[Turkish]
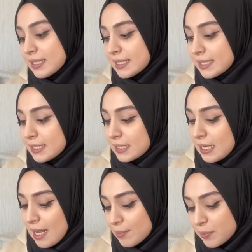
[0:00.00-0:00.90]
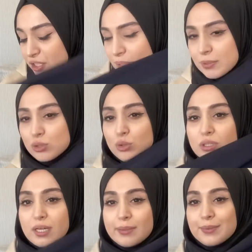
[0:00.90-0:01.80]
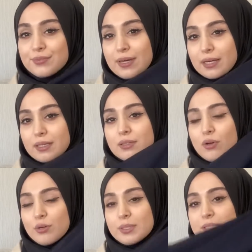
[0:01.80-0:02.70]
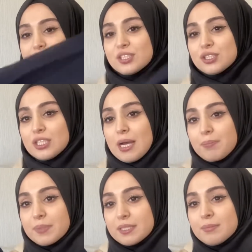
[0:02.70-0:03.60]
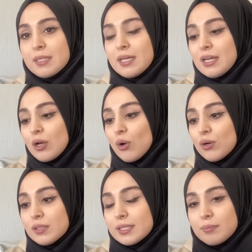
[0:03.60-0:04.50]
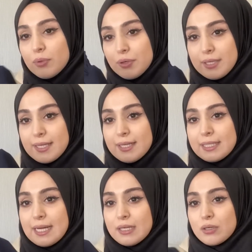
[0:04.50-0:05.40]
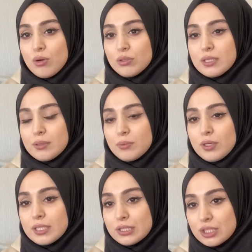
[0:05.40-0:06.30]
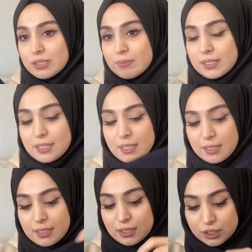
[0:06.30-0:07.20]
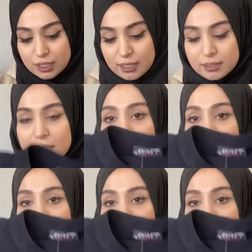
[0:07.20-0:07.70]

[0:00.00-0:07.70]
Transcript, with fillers: Siyah kalmamıştı ama çok da hani bir fark görmediğim için şey yapmadım. Kolları böyle yani kollar böyle açılmaz arkadaşlar.